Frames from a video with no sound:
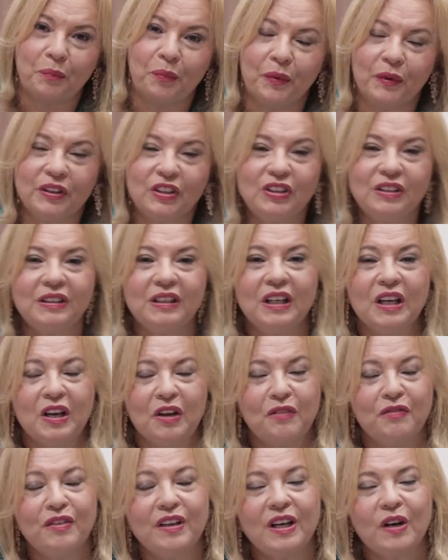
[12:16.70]
pôde
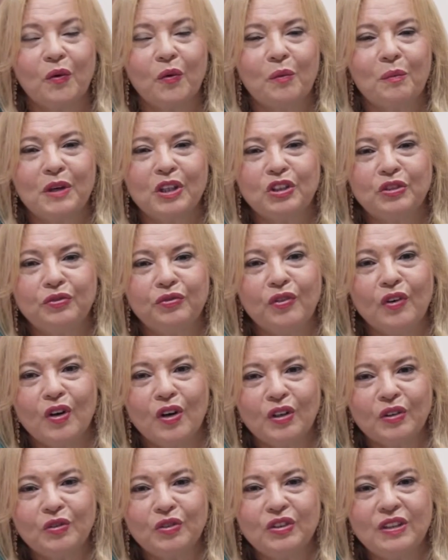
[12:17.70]
ver algumas
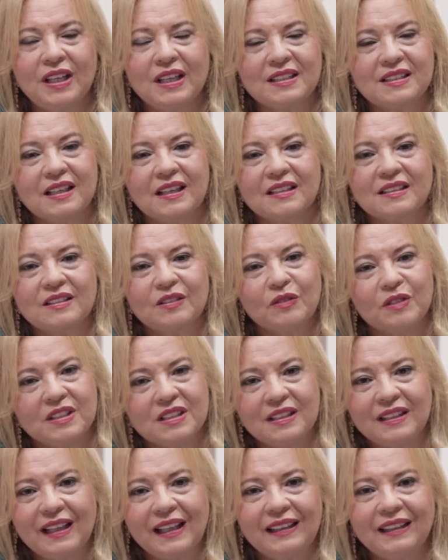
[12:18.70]
fotos dessa ação de
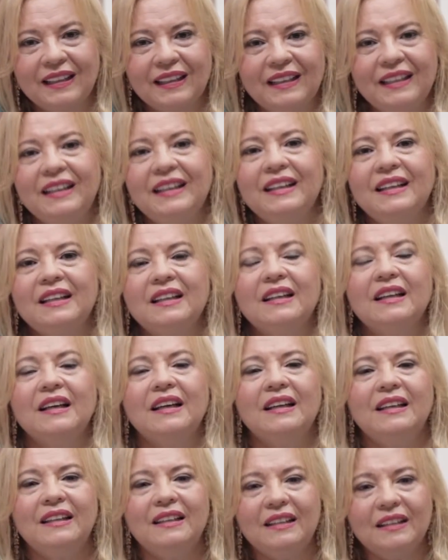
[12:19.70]
cidadania
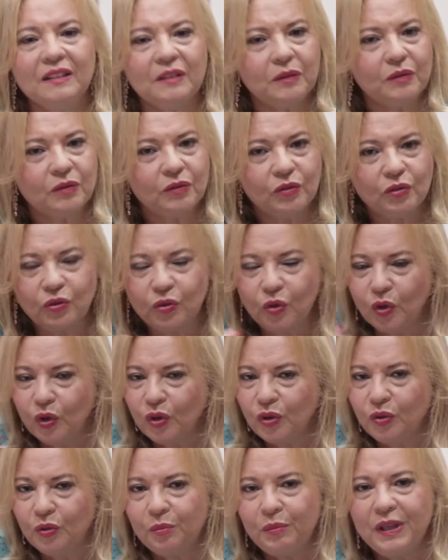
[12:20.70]
e
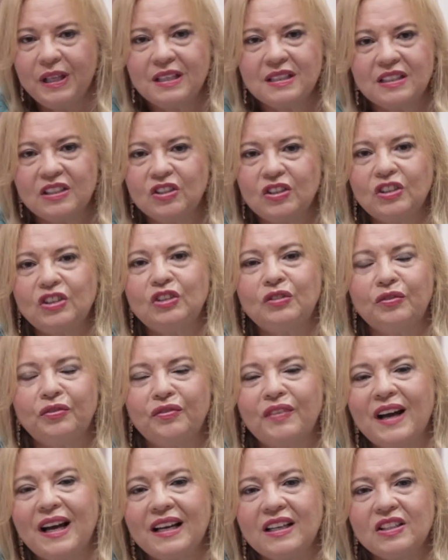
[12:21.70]
todo mês a gente
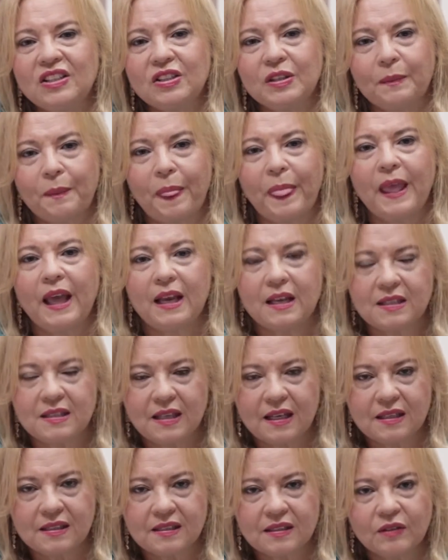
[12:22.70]
faz
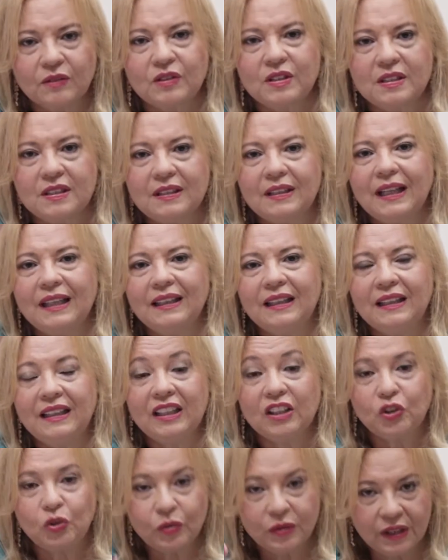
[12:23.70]
essa ação de
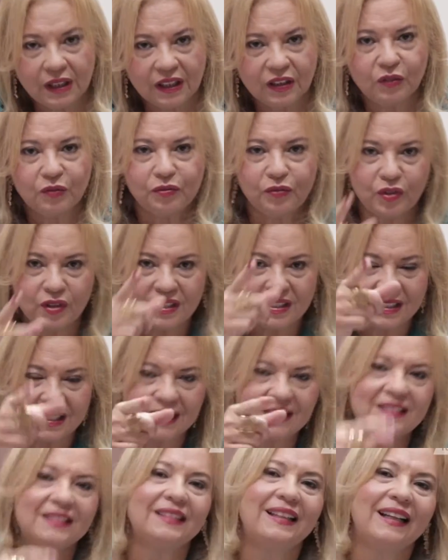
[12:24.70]
cidadania ajudando
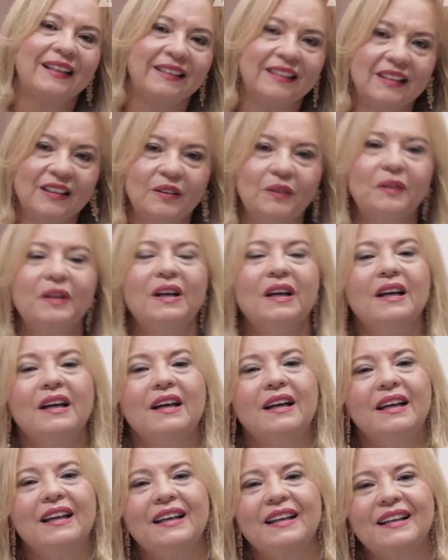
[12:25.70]
você, cidadão
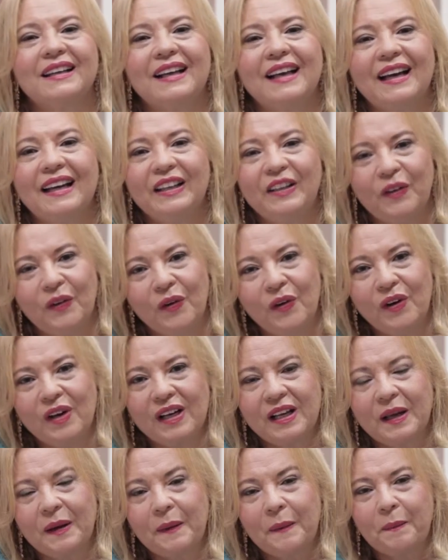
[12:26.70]
é,
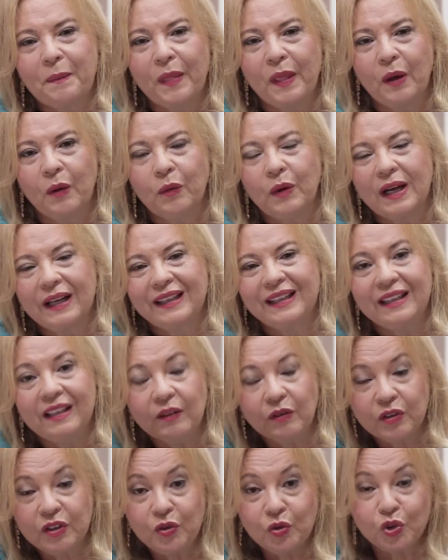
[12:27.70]
carioca,
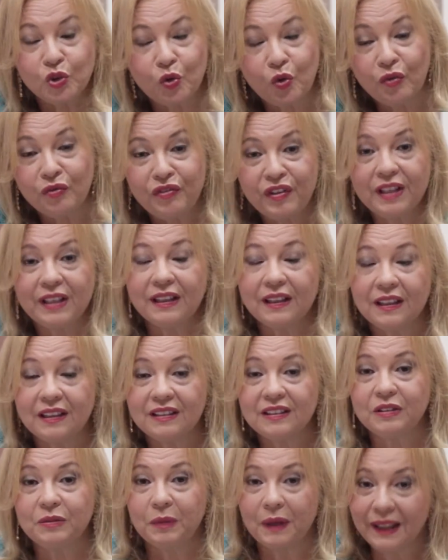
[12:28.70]
aquilo que os
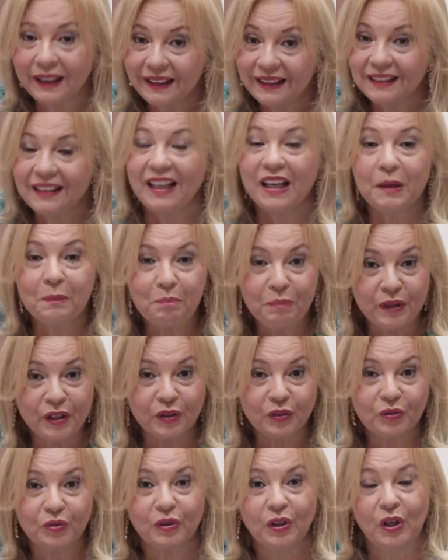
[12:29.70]
governantes, ainda
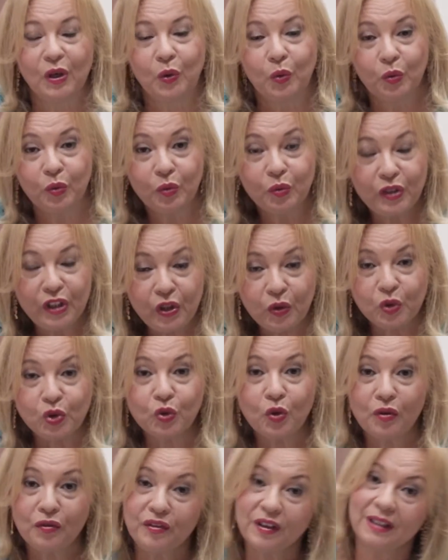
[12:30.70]
repito, o que os
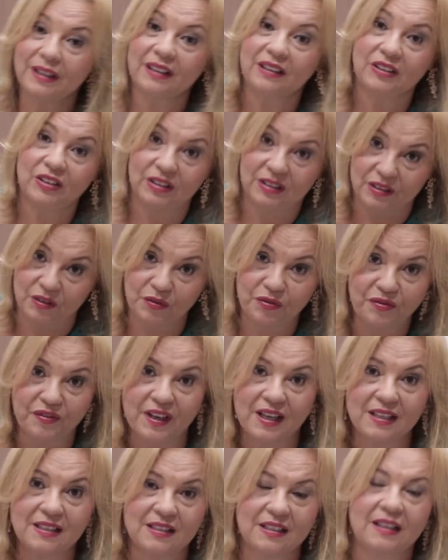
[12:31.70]
governantes não
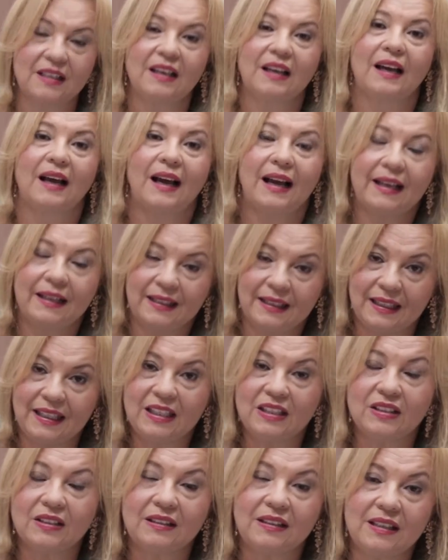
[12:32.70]
fazem, a
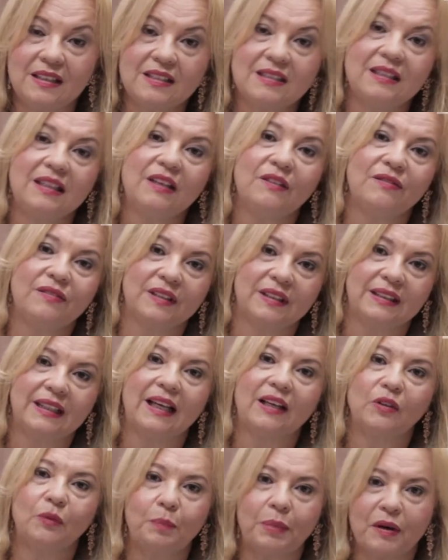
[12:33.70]
igreja tem se
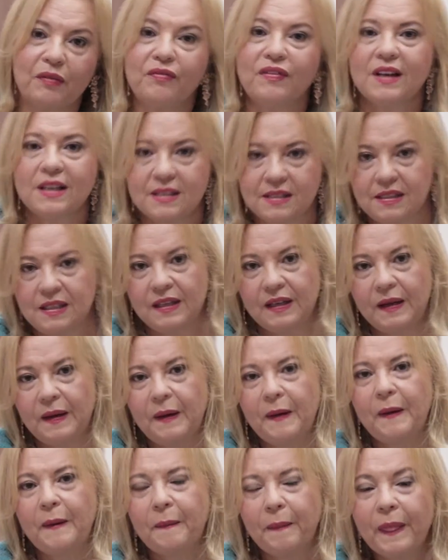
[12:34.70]
levantado para fazer,
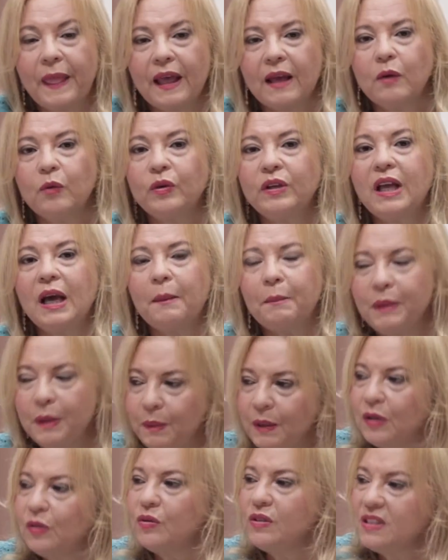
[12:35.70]
né? o que a
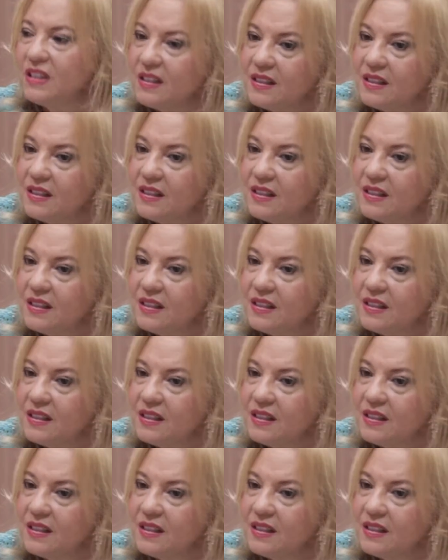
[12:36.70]
Bíblia nos